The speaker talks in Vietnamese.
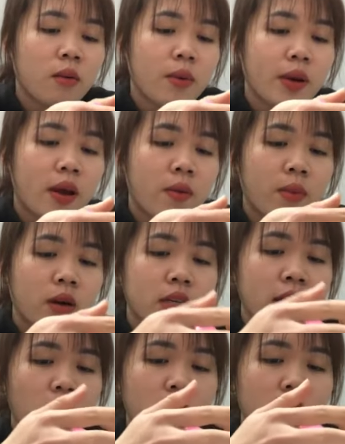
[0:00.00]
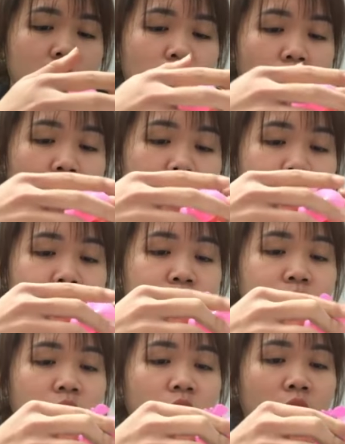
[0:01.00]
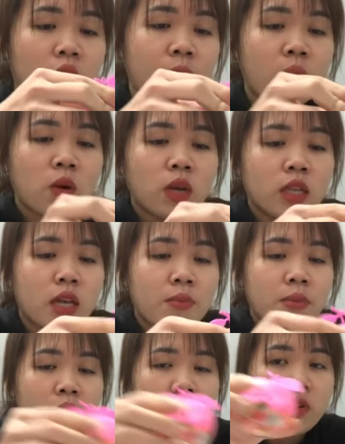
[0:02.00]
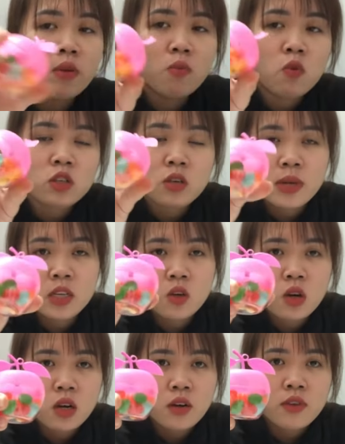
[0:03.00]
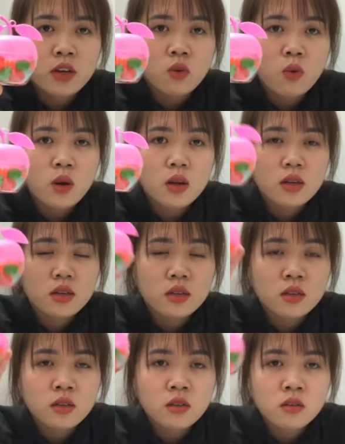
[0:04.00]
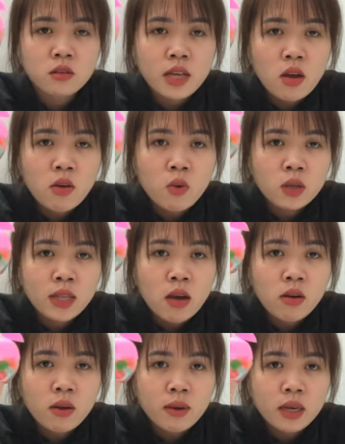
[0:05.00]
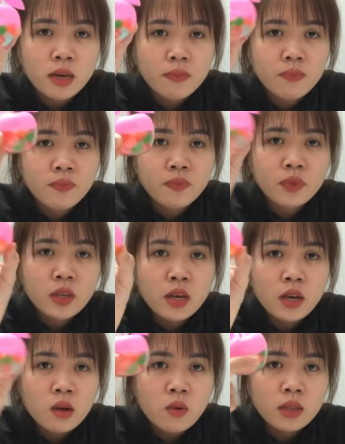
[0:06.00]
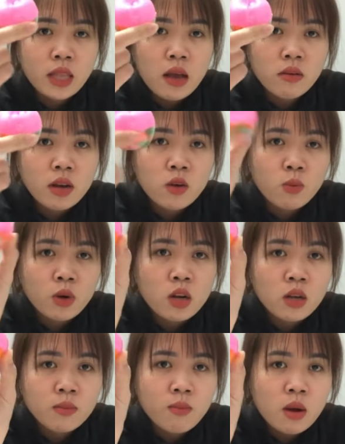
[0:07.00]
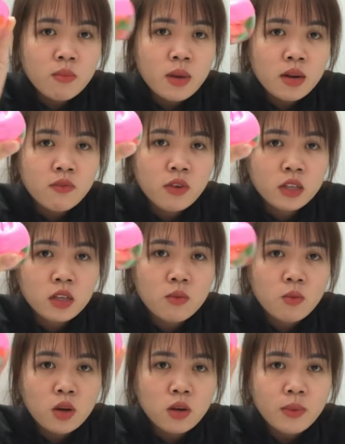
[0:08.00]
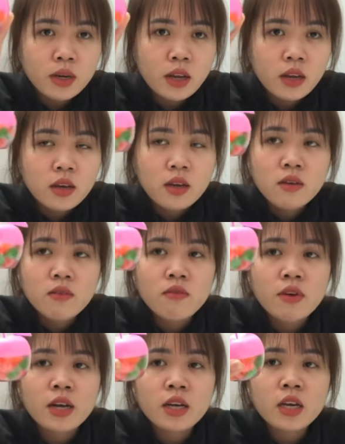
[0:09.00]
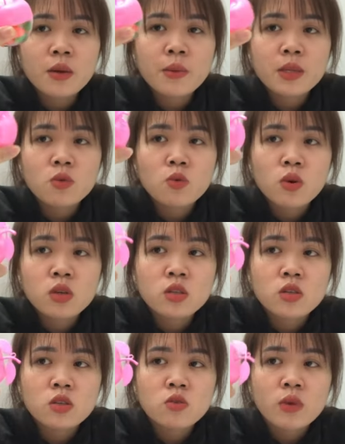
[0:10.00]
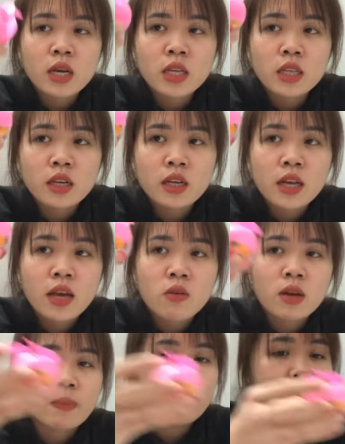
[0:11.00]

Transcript: các bạn nào ở nhà có trẻ nhỏ ấy, thì các bạn có thể tham khảo để mua cho các bạn nhỏ cái phần của um, kẹo hình quả táo này các bạn nha. kẹo quả táo này nó rất là bắt mắt và thơm ngon các bạn này và khi mình dùng sử dụng hết kẹo này